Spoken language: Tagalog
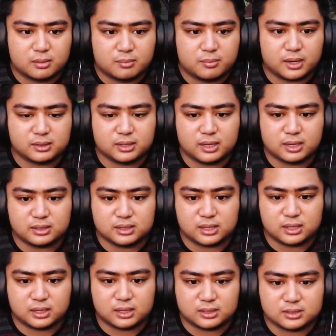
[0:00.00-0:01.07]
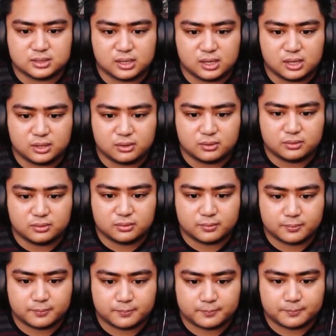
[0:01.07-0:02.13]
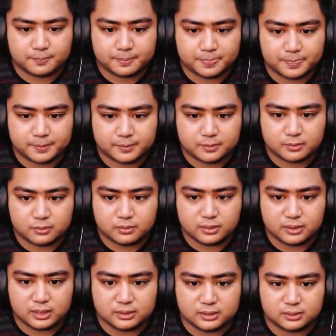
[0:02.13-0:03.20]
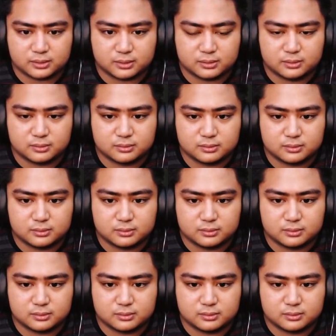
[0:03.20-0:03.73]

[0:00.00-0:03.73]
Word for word: bakit di natin nakikita si Leon? Kunin natin to.